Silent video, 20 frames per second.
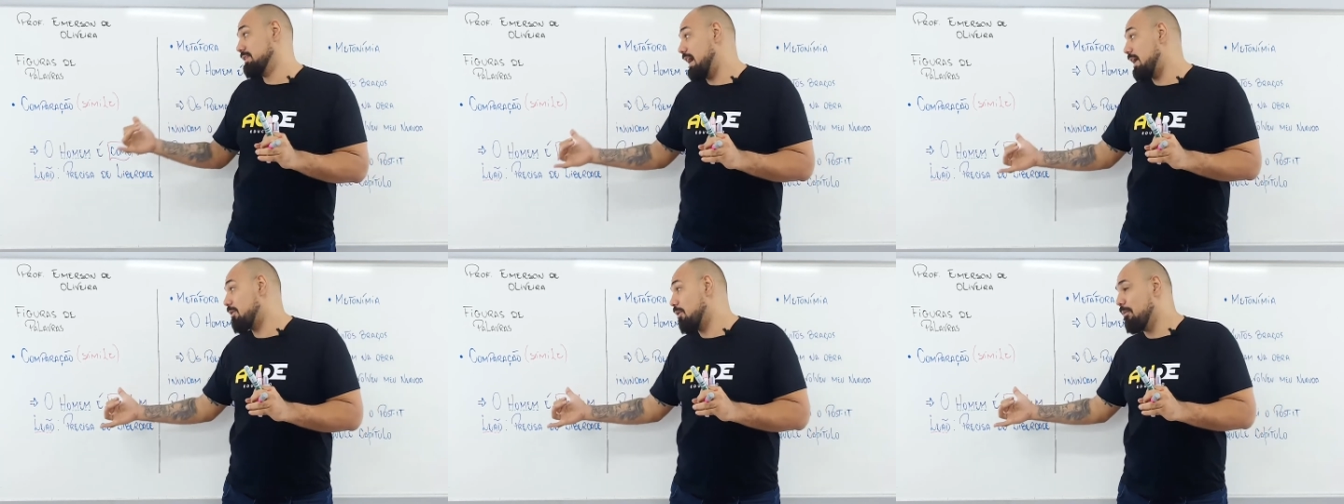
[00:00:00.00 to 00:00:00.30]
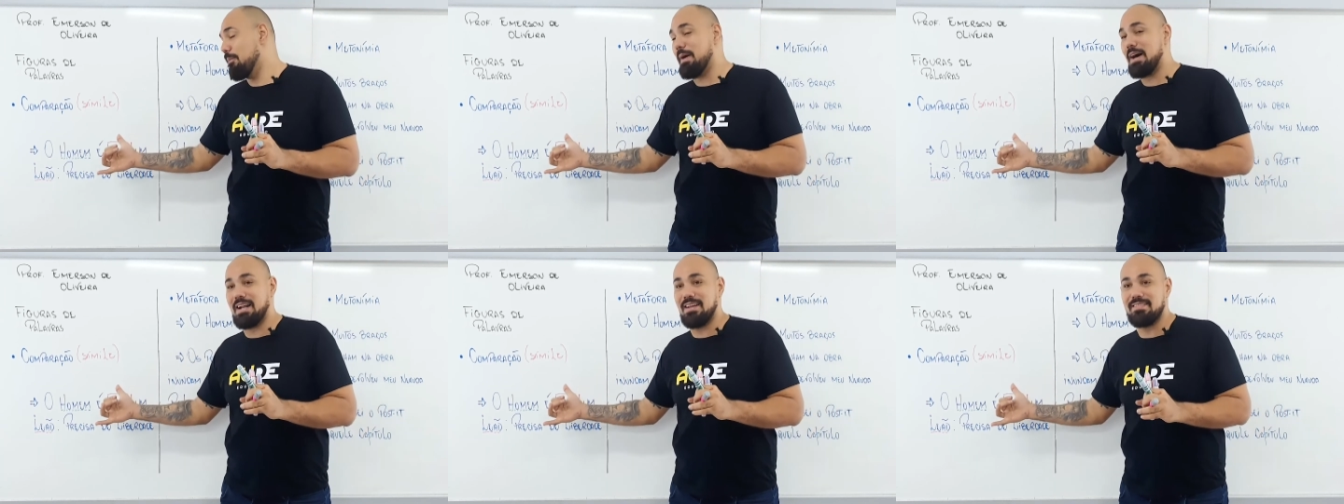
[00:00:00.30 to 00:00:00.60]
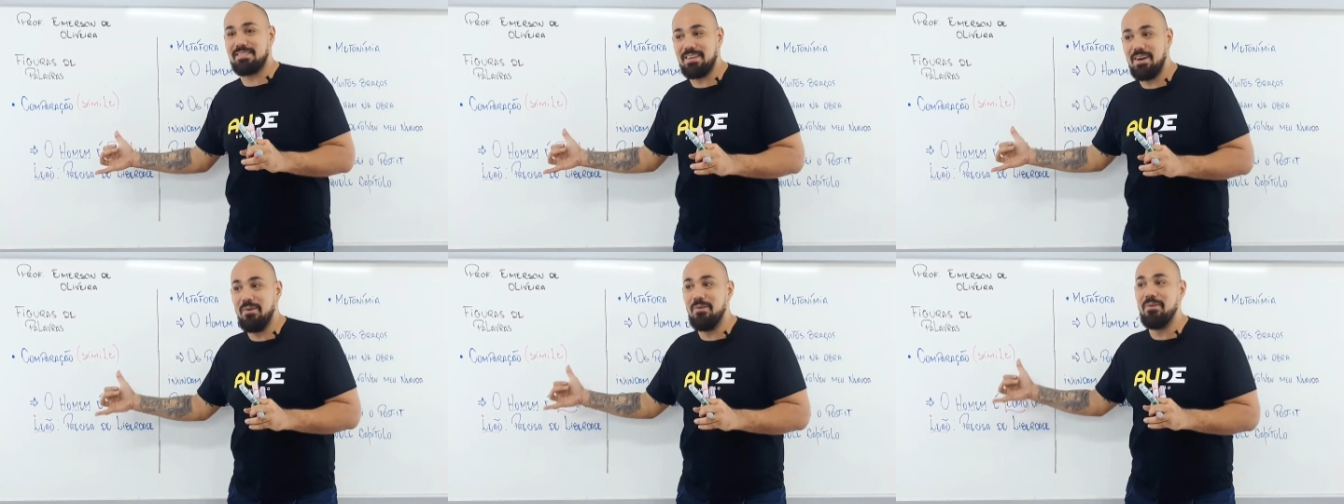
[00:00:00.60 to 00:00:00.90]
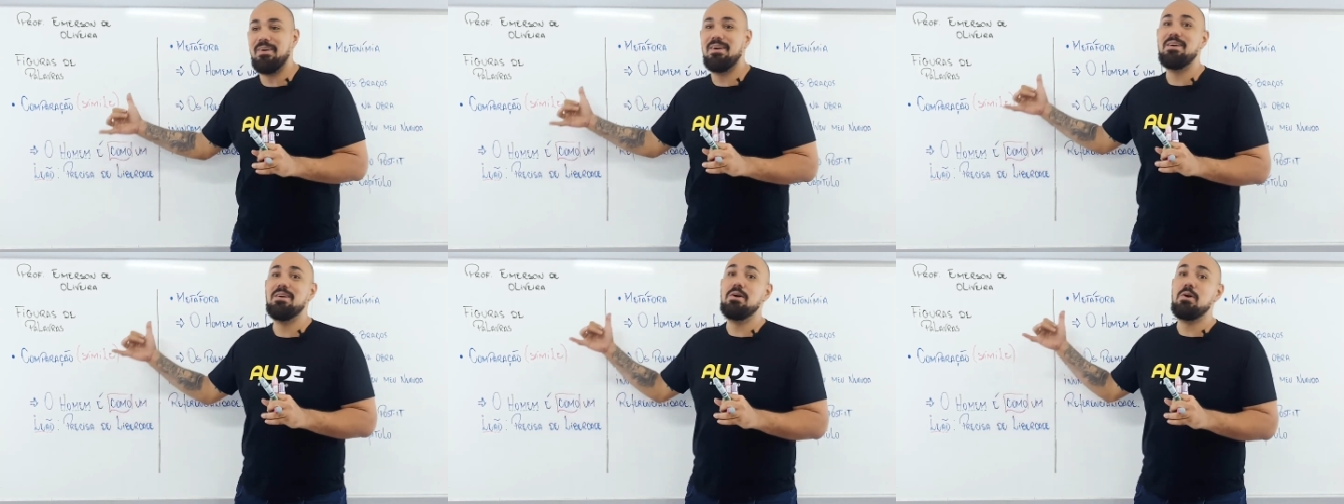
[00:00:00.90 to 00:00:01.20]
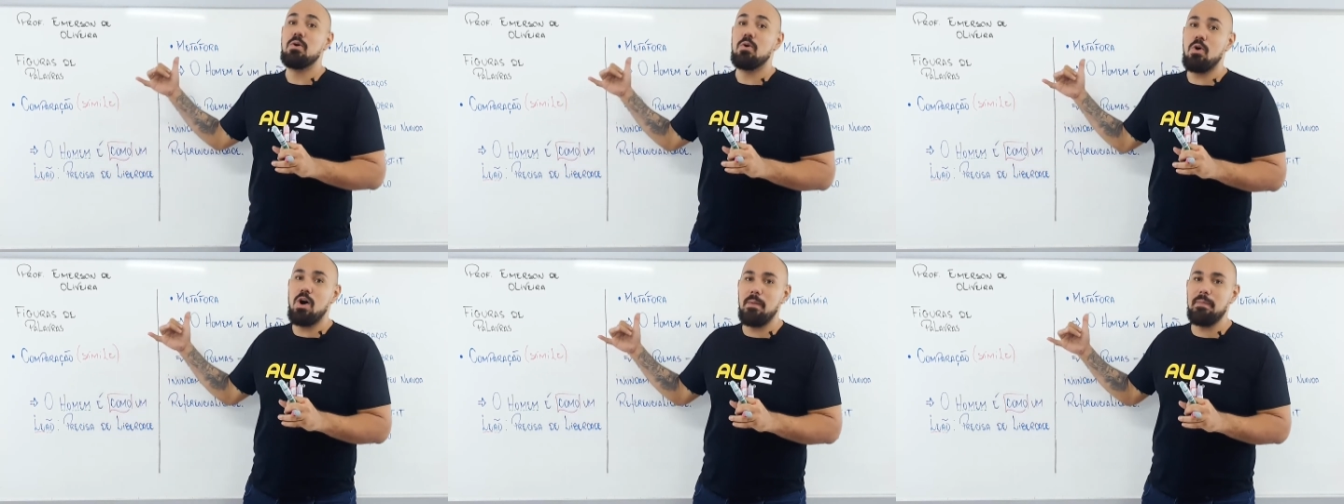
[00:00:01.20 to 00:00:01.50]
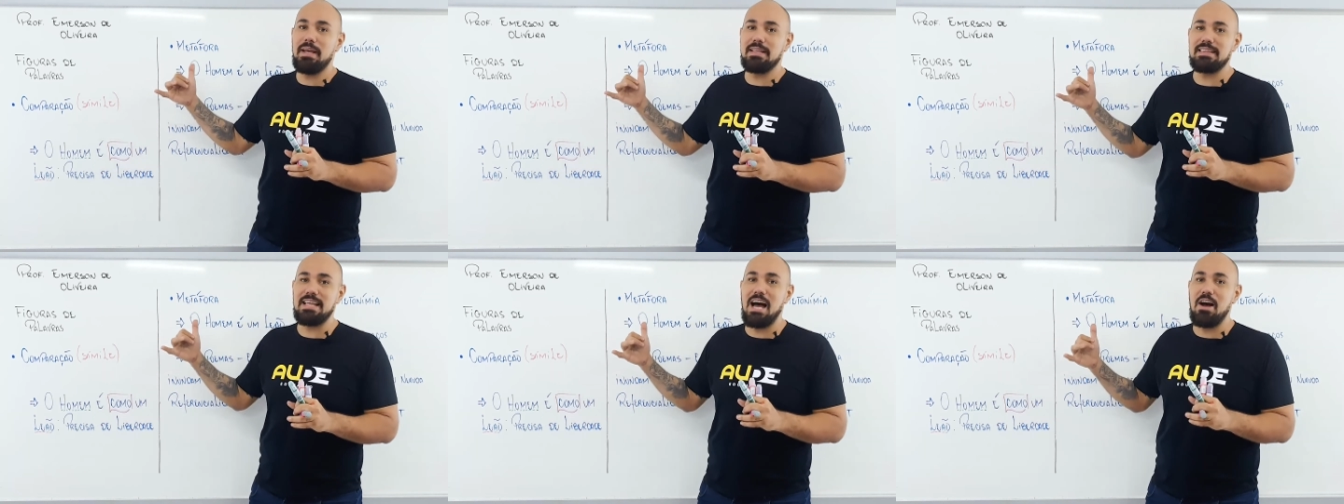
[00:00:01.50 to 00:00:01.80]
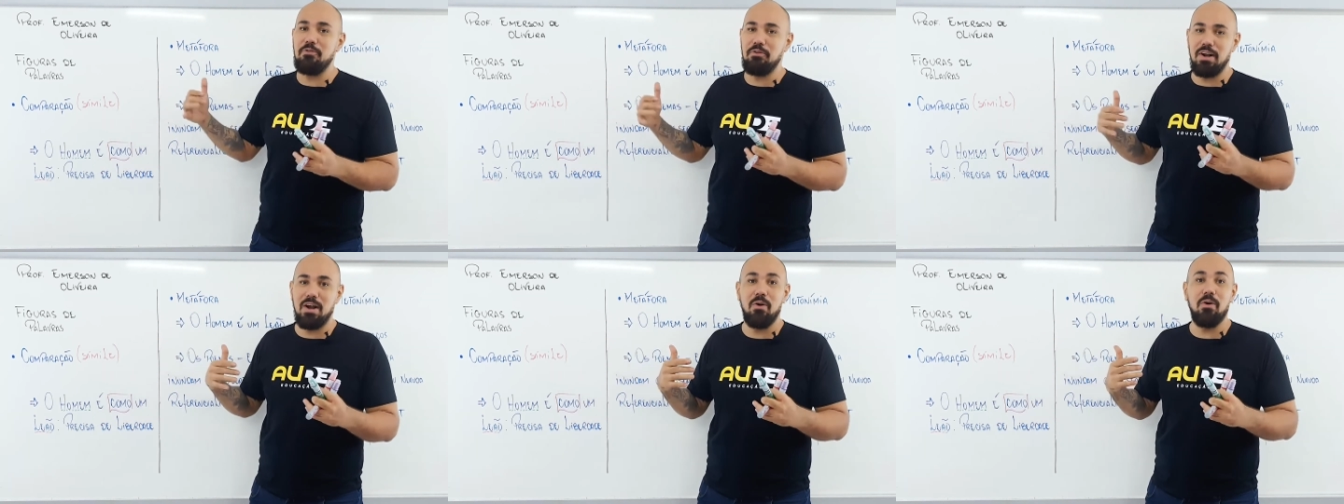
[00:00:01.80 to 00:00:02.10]
da comparação com a
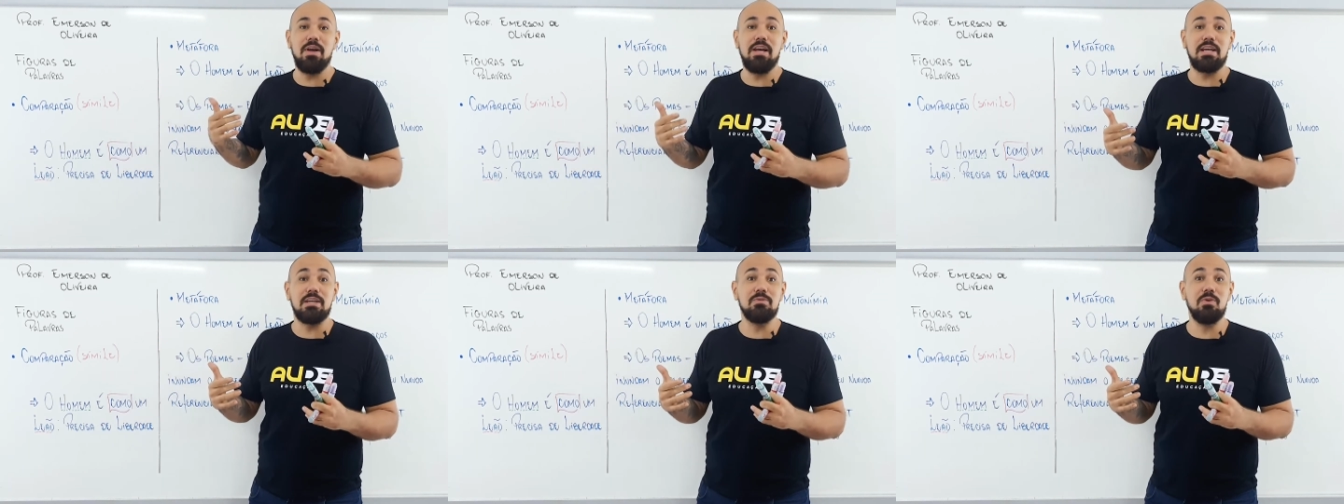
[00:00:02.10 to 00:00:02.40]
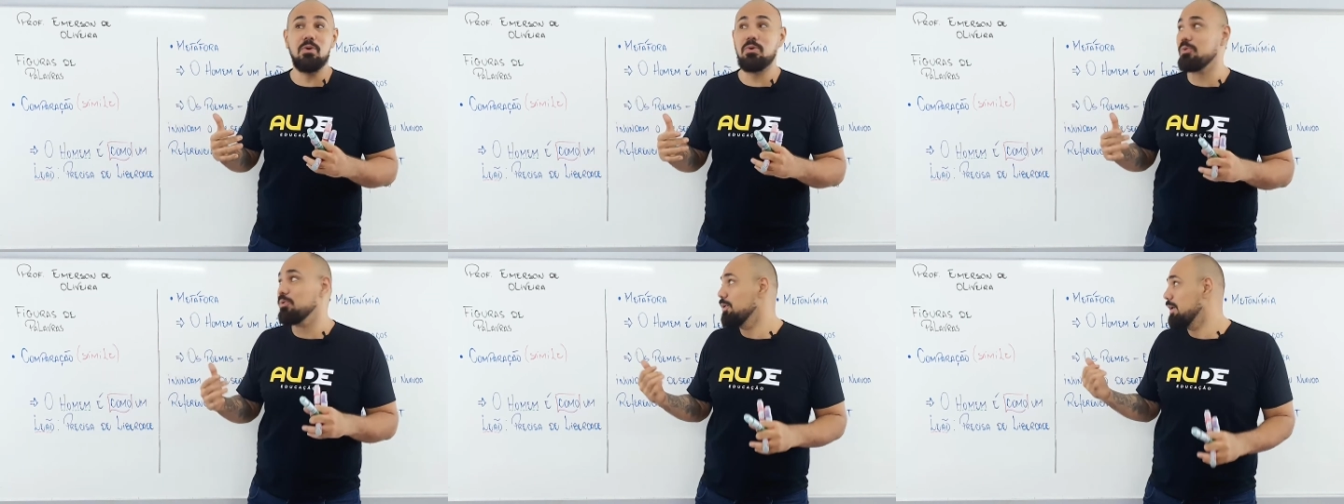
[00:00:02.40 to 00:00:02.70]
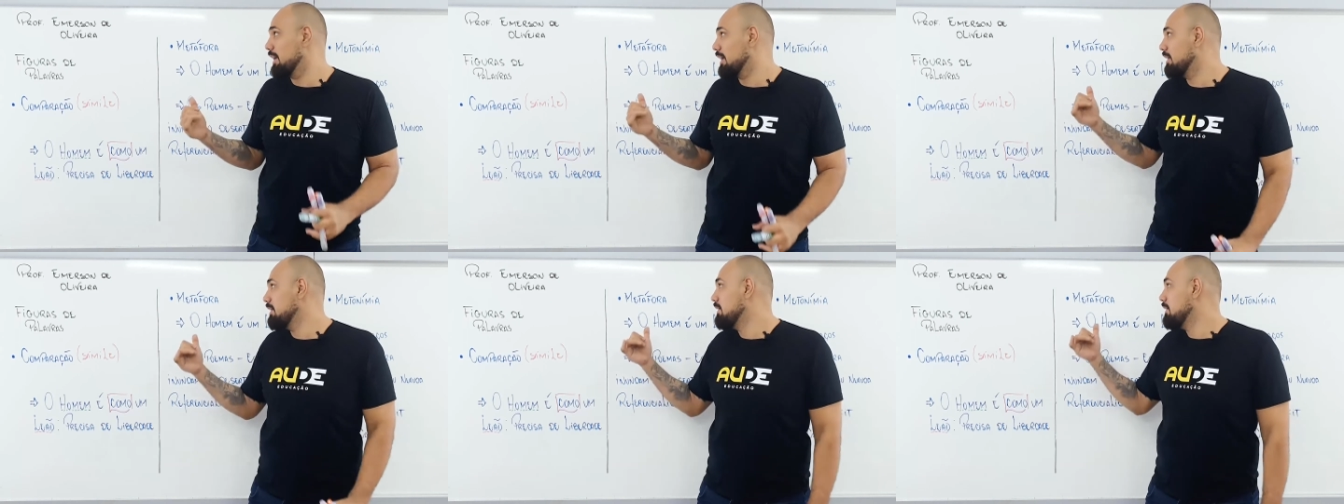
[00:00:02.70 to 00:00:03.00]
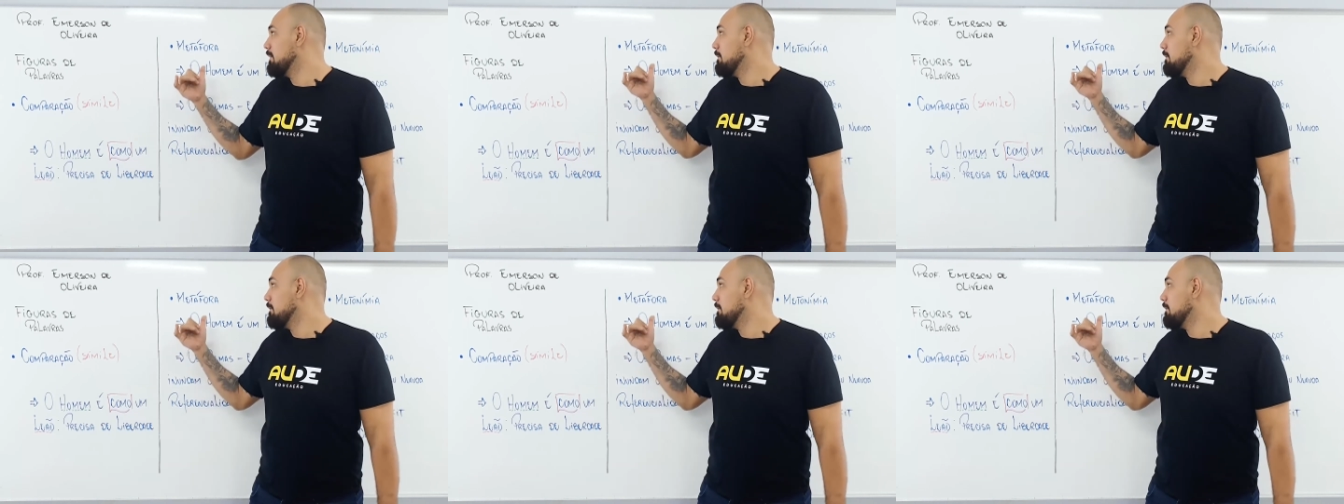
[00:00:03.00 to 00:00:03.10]
metáfora. Olha que loucura.